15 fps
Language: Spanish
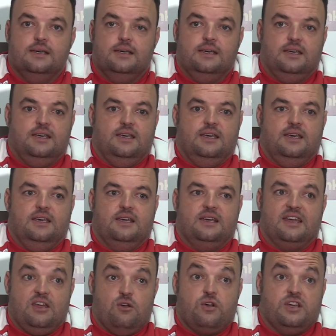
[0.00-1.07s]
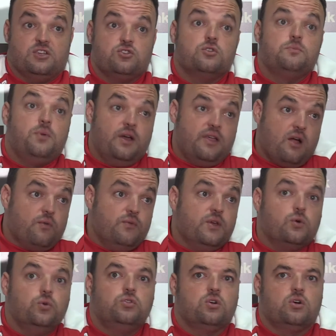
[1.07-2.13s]
Eh, creo que eso nos puede dar un
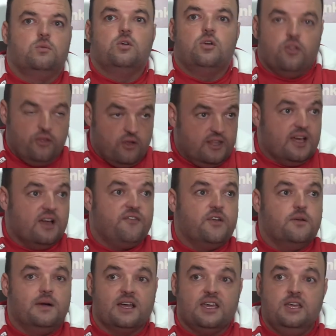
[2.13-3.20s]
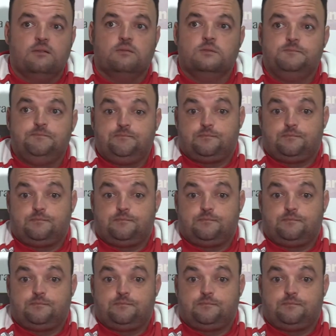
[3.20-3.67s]
disgusto, como nos lo dio el día de Fermagui,